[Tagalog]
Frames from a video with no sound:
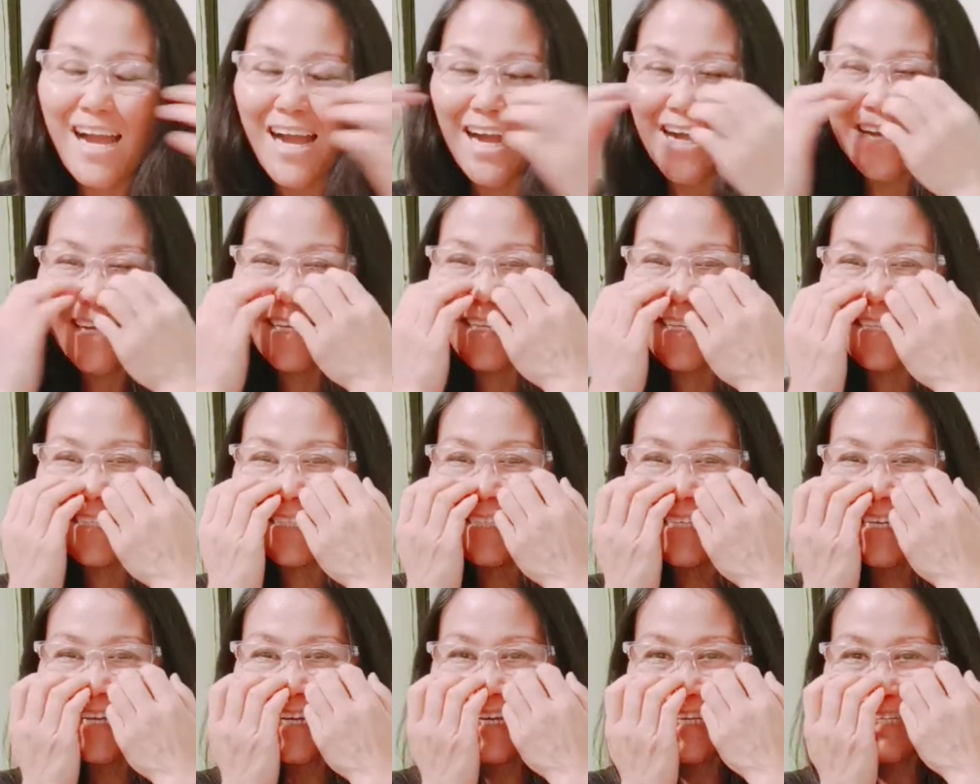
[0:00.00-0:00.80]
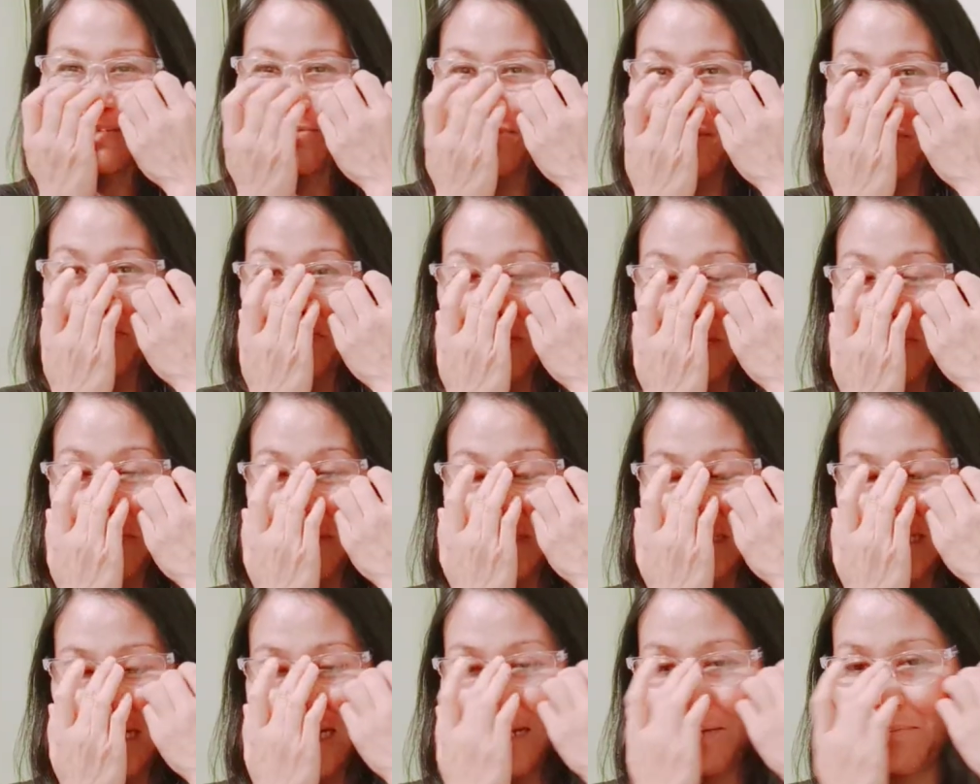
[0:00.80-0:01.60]
Ayan guys,
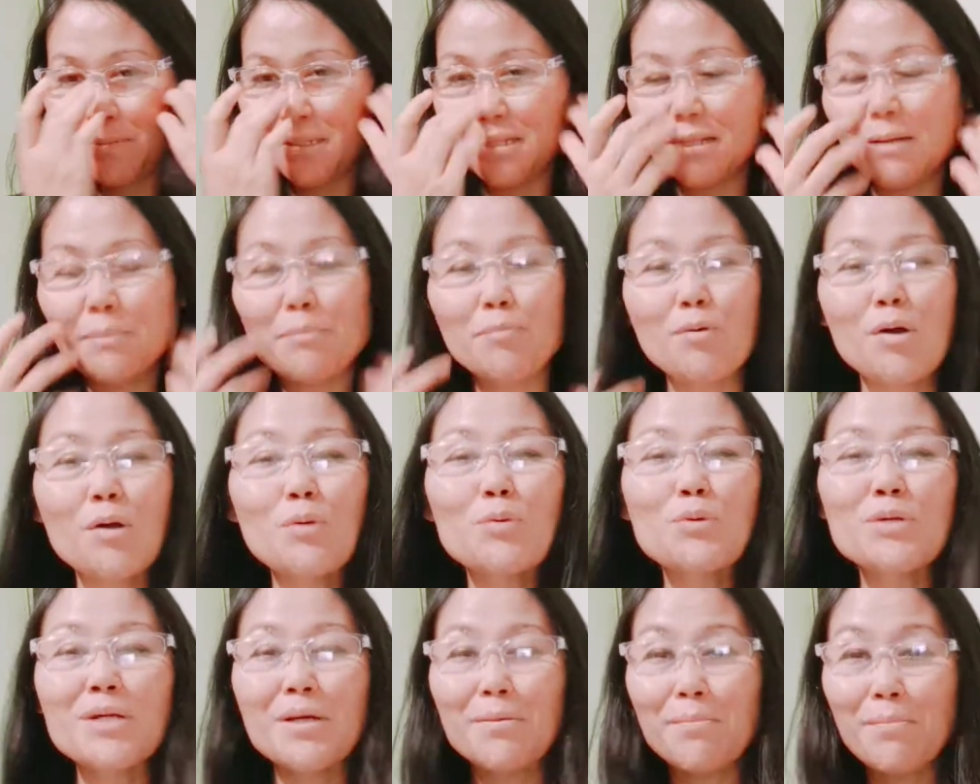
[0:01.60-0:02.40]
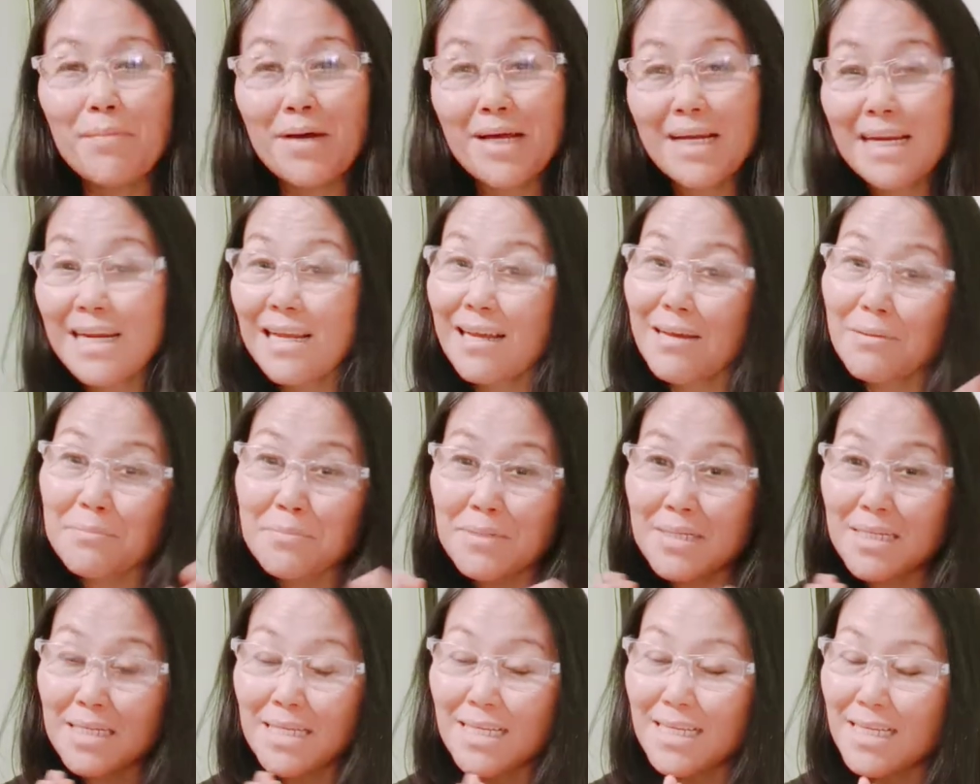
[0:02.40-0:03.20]
magpapasalamat lang po ako ng
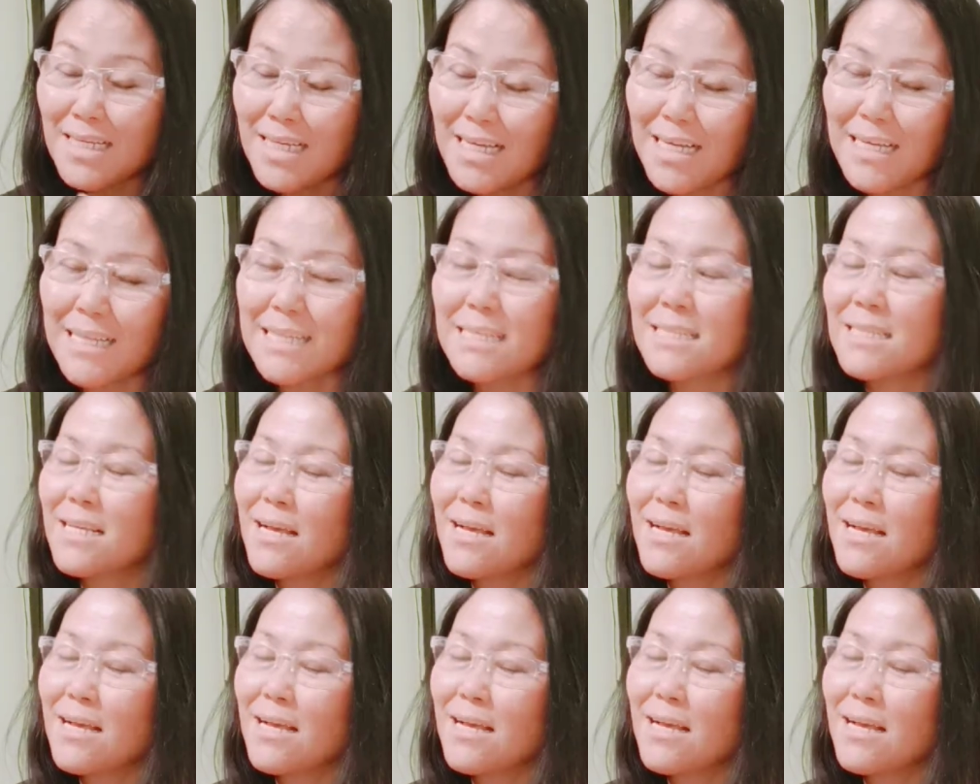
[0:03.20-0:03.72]
marami guys